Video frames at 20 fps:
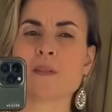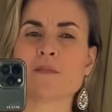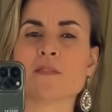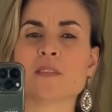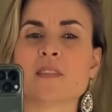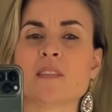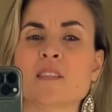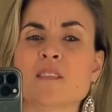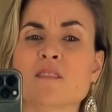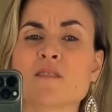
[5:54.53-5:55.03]

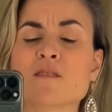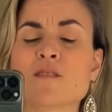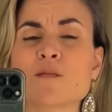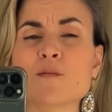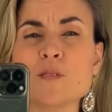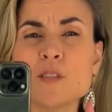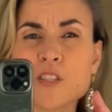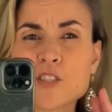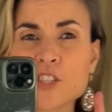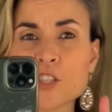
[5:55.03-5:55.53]
vocês,
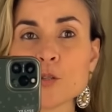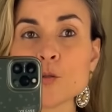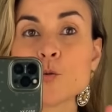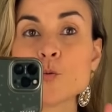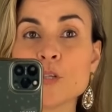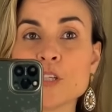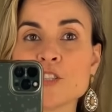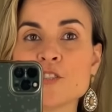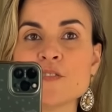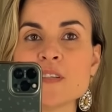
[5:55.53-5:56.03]
acho que
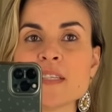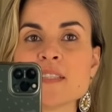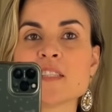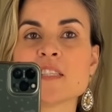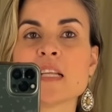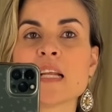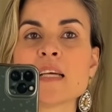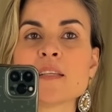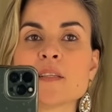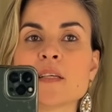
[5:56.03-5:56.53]
duas
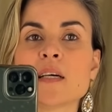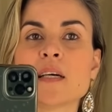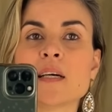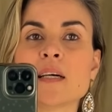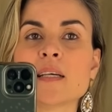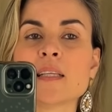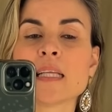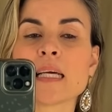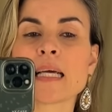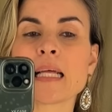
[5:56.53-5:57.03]
vezes lá
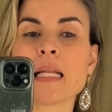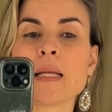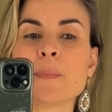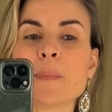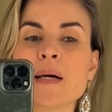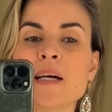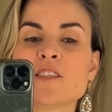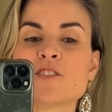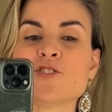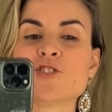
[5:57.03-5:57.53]
na, naquela
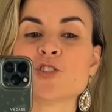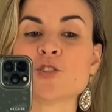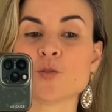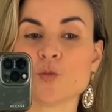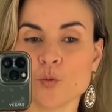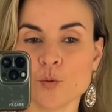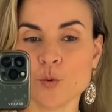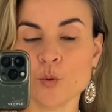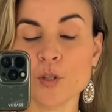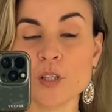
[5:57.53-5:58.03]
parte de
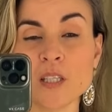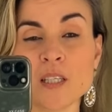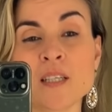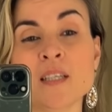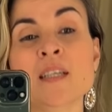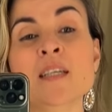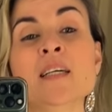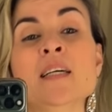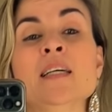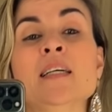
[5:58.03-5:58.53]
tour,
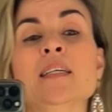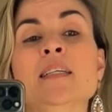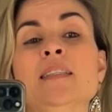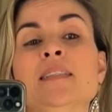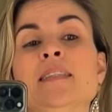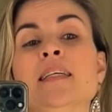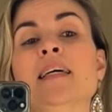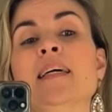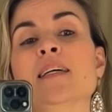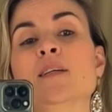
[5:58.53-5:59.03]

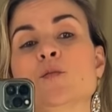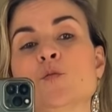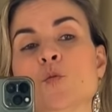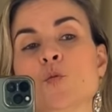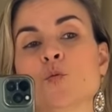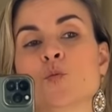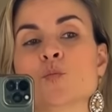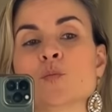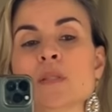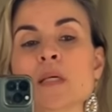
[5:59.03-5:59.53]
tá? Eu
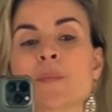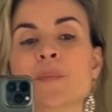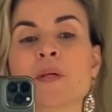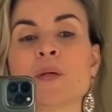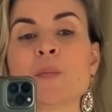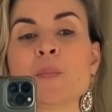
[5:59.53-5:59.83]
tô com um tamanho